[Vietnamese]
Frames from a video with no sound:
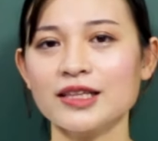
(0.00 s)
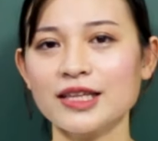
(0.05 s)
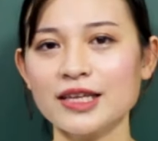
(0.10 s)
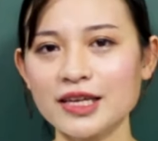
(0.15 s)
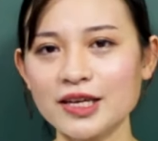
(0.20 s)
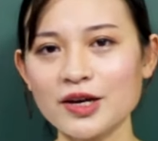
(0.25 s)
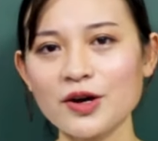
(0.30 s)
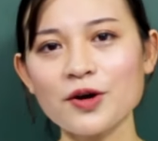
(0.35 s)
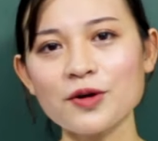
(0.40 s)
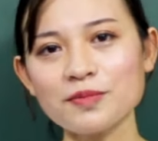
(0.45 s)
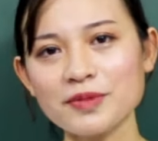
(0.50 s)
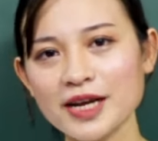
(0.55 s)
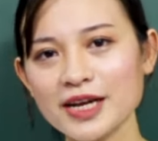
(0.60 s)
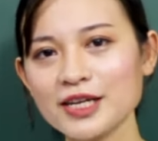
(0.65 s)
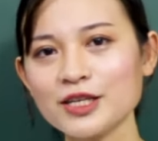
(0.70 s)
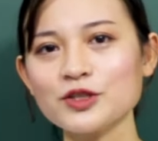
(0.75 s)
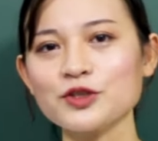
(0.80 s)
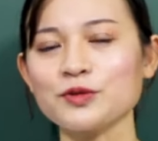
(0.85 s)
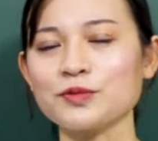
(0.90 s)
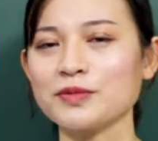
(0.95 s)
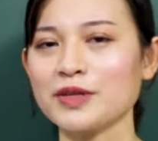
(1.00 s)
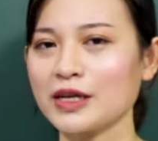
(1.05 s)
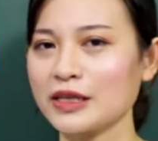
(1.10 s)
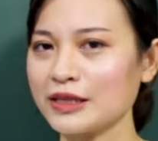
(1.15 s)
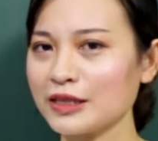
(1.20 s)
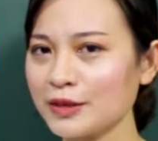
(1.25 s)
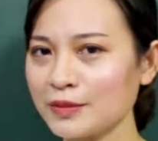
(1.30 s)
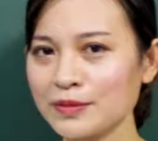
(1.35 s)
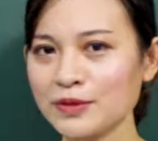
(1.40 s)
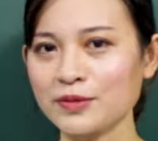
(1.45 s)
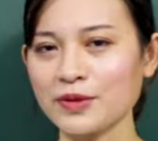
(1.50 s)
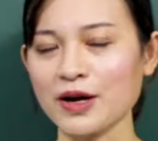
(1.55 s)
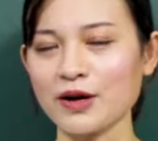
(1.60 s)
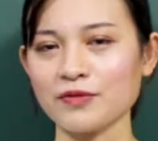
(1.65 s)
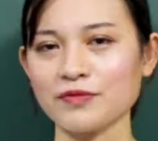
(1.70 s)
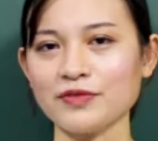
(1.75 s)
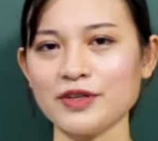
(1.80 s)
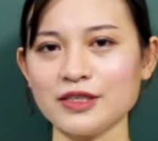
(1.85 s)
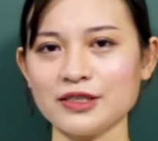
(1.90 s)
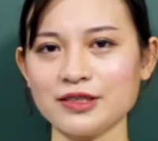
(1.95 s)
Thì hôm nay chúng ta tiếp tục
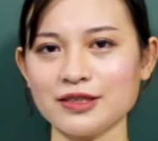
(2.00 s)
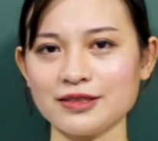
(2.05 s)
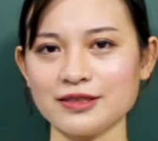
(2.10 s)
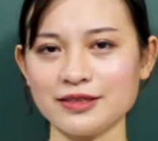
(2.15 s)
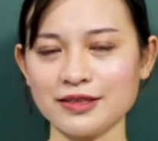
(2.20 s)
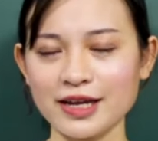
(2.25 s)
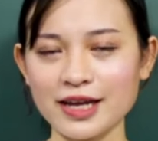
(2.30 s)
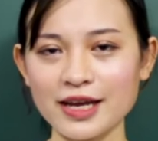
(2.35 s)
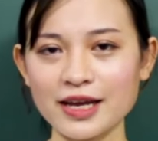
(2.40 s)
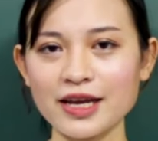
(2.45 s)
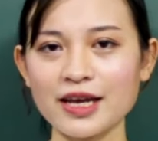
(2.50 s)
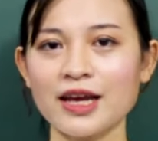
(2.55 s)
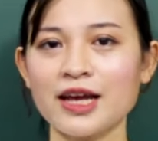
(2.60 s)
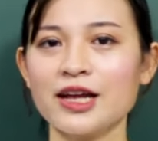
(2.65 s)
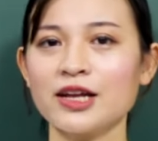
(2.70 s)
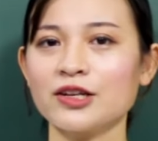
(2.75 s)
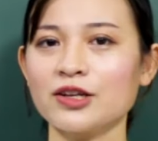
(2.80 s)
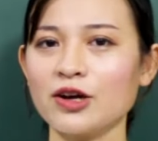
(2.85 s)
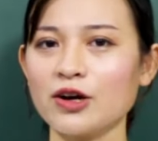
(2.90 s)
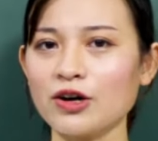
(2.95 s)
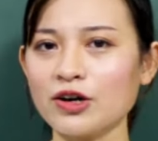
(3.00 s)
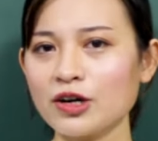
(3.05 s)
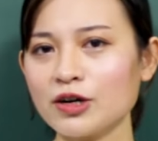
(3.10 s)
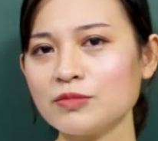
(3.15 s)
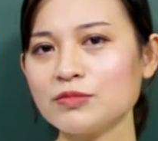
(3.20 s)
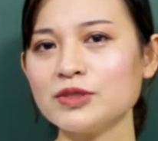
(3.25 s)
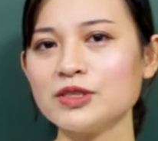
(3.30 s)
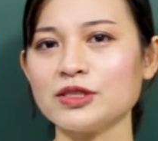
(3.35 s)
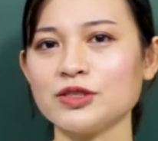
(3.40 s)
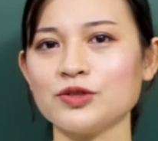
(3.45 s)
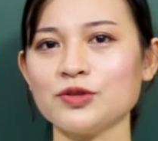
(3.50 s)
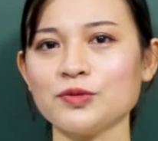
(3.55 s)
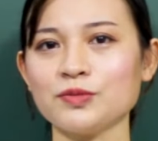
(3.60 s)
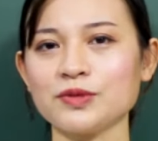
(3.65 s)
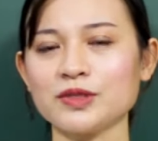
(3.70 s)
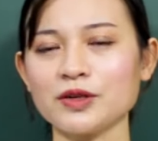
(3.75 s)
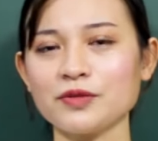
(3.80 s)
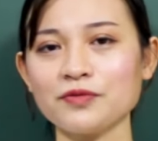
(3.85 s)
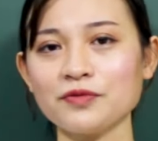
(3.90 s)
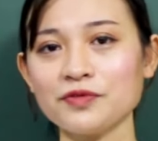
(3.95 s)
học về trợ từ D. Nó không chỉ
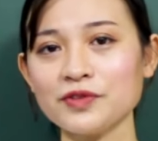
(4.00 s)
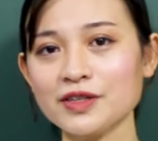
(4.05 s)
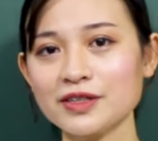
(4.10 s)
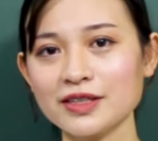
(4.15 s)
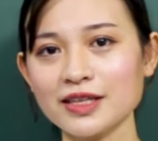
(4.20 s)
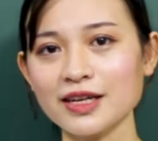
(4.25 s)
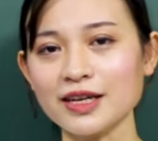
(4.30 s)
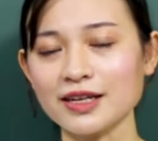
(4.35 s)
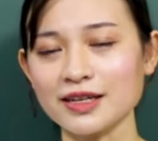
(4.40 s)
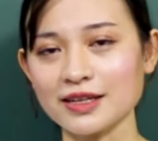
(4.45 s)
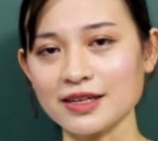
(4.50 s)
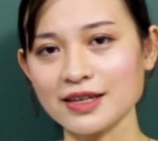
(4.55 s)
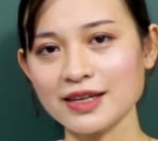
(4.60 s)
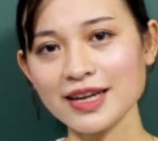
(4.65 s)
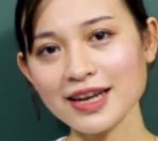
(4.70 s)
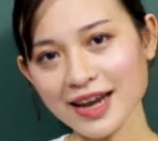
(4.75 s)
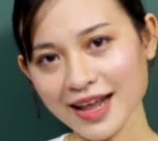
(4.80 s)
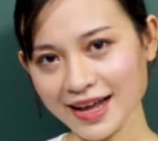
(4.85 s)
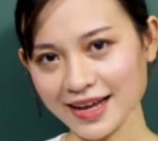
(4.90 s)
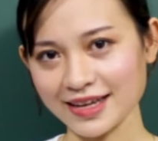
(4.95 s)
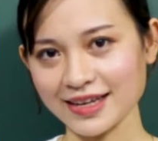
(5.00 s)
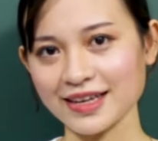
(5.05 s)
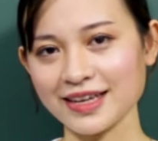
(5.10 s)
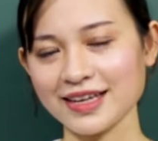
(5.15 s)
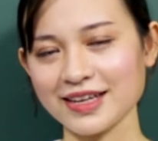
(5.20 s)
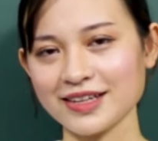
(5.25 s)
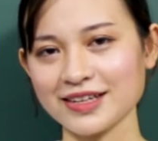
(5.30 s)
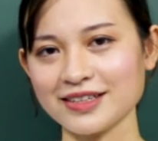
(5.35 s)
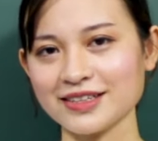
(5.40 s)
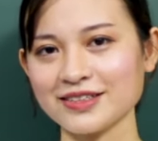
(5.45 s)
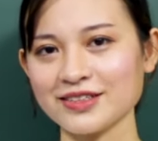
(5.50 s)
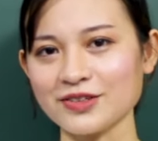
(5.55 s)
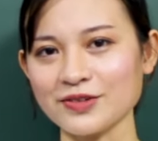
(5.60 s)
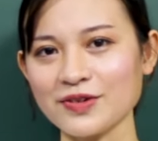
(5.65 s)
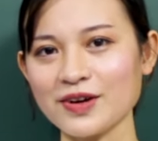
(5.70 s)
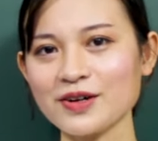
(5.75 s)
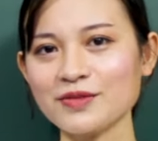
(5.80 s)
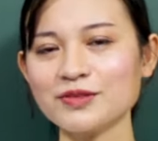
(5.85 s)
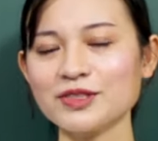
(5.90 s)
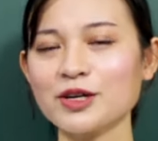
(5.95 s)
dùng trong phương tiện đi lại
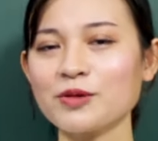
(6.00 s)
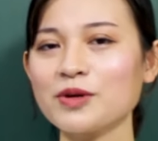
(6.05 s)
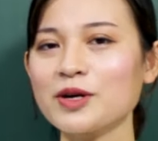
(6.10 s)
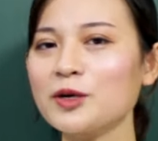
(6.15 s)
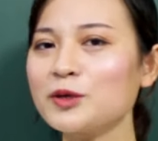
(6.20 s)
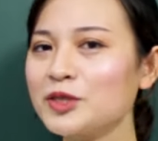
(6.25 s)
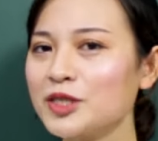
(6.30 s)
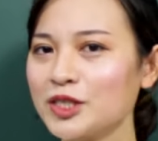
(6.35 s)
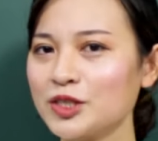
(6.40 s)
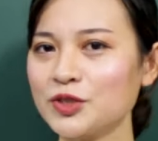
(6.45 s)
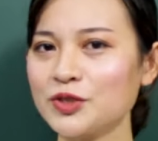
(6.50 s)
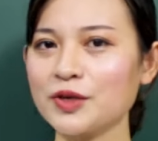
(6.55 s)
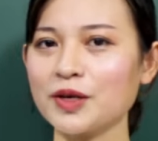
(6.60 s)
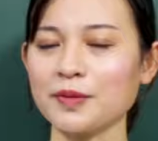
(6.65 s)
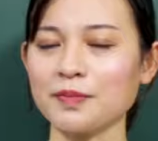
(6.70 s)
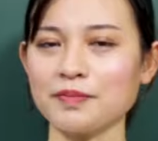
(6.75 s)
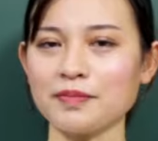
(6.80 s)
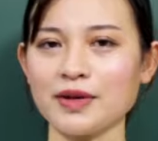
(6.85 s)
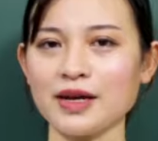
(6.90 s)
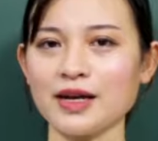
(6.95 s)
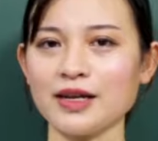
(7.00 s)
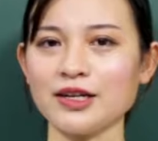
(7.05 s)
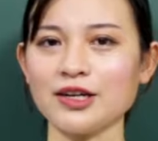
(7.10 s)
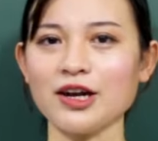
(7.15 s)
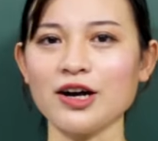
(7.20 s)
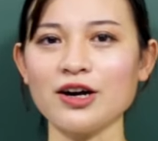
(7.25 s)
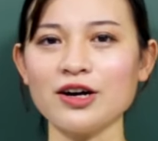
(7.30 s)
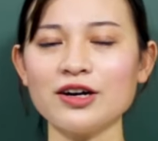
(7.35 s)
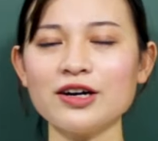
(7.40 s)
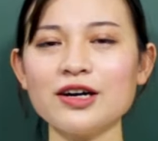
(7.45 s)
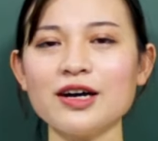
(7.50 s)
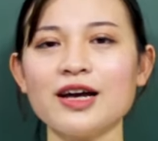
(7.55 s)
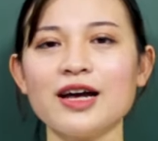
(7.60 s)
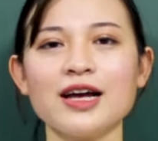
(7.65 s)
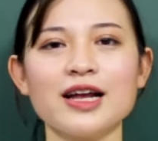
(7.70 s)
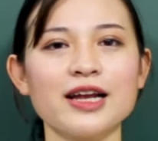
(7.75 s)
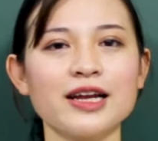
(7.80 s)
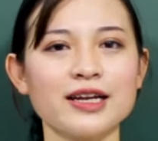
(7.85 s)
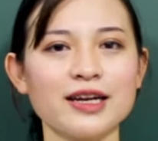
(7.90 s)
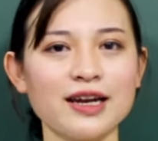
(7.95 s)
đúng không? Trong câu di chuyển mà nó
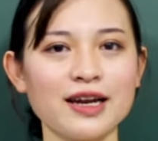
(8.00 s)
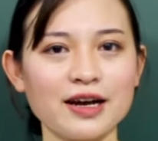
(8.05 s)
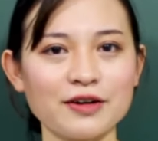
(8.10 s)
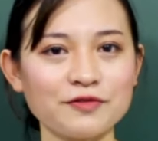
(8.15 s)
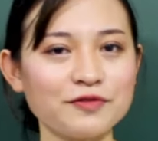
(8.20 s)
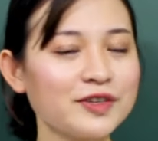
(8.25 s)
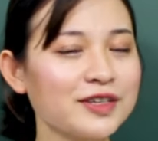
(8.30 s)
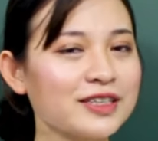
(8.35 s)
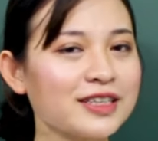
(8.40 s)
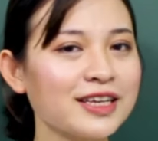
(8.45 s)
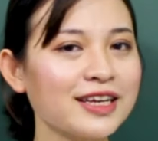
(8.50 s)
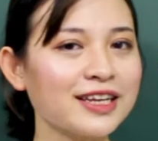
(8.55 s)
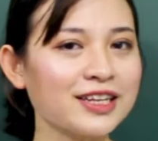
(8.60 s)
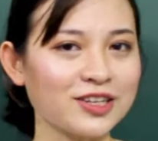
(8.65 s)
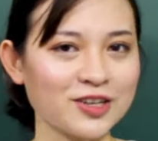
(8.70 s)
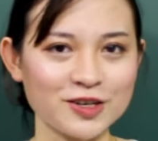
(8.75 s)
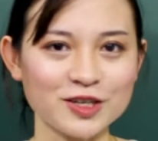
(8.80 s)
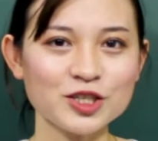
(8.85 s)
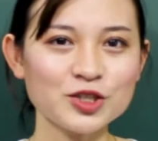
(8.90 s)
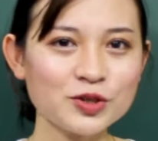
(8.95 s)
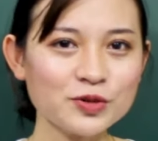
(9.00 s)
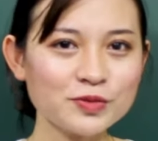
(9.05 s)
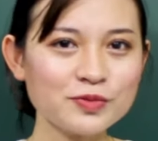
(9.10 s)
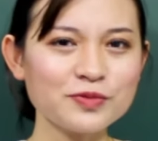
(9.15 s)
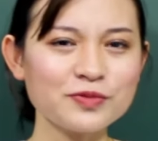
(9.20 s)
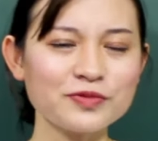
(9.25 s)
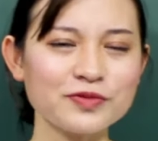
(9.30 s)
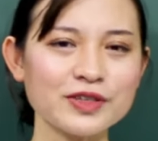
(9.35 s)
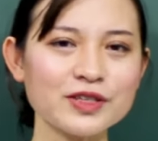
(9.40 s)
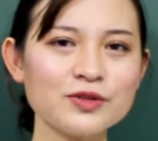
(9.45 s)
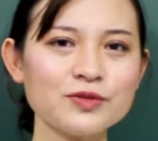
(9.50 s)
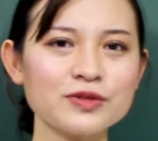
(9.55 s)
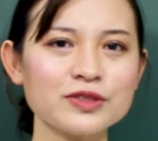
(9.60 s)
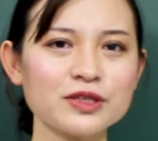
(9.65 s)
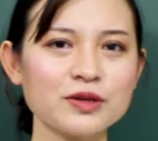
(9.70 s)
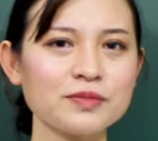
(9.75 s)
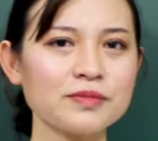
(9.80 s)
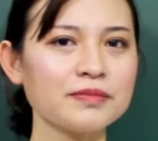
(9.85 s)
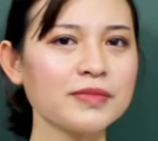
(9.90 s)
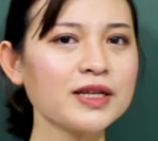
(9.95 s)
là phương tiện nói chung. Ví dụ
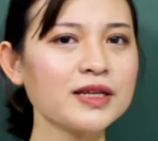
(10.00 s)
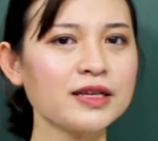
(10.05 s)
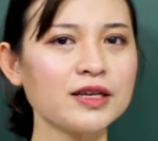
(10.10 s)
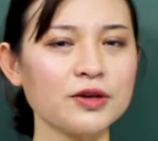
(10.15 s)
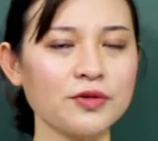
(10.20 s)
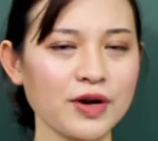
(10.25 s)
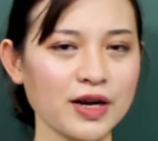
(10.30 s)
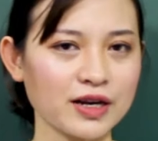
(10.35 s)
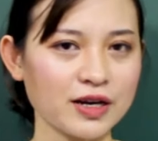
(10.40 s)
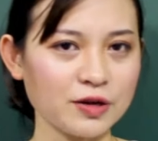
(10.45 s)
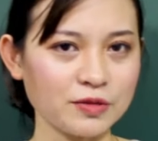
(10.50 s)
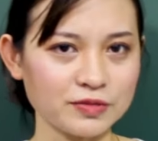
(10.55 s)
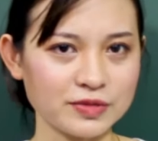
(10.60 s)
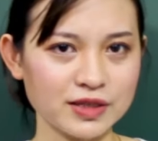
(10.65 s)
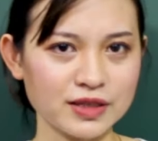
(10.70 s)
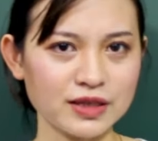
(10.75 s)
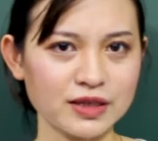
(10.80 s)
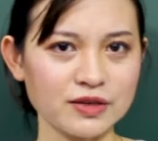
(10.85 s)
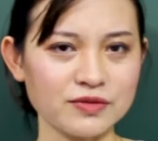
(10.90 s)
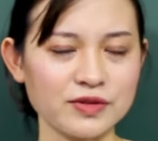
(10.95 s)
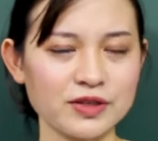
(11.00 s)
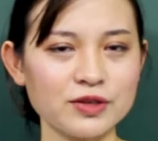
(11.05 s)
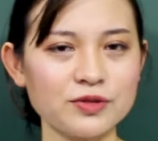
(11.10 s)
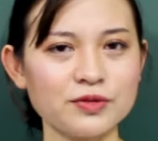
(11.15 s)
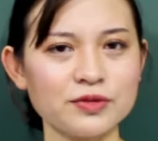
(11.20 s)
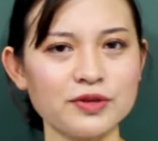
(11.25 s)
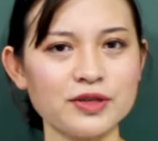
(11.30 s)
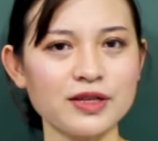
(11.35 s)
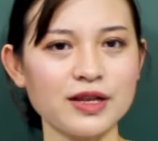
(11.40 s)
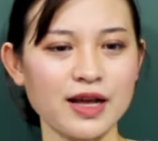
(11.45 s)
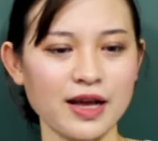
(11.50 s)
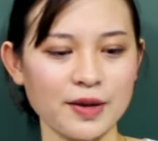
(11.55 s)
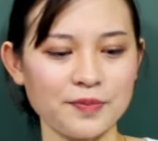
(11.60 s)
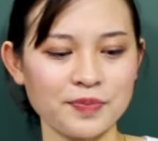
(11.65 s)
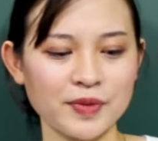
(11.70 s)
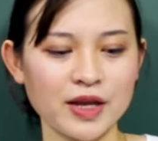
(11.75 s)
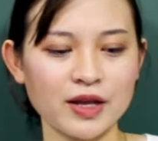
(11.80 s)
trong bất kỳ hoạt động gì, ví dụ như là